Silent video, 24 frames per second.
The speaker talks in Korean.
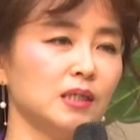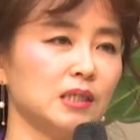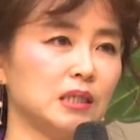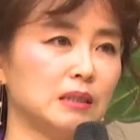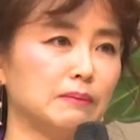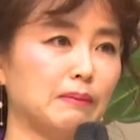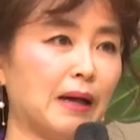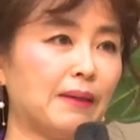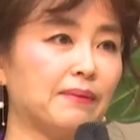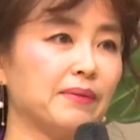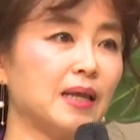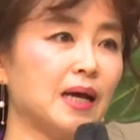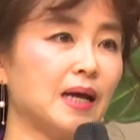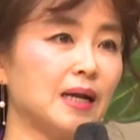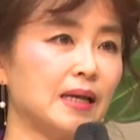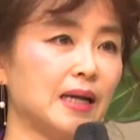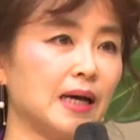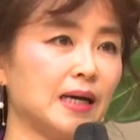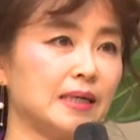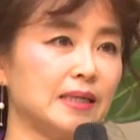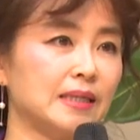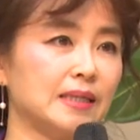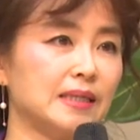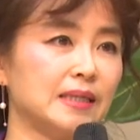그 만날
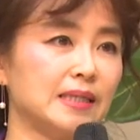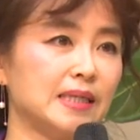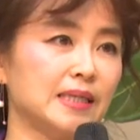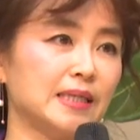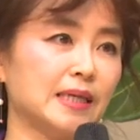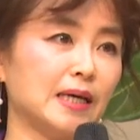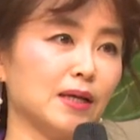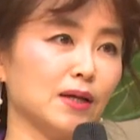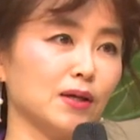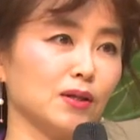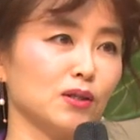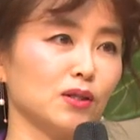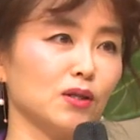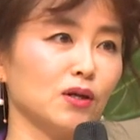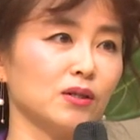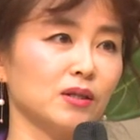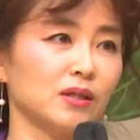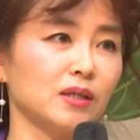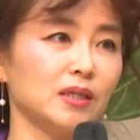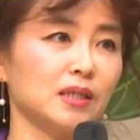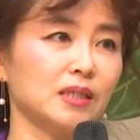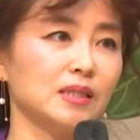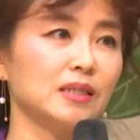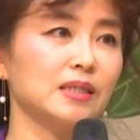날을
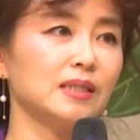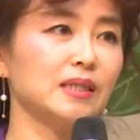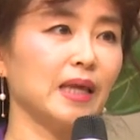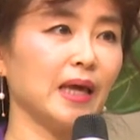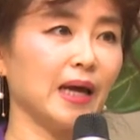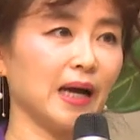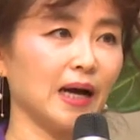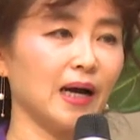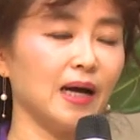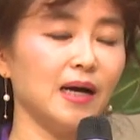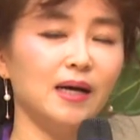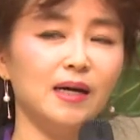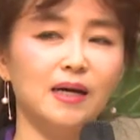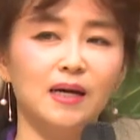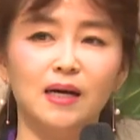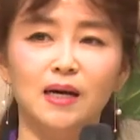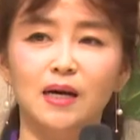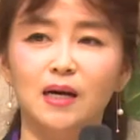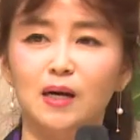기다렸던 그때가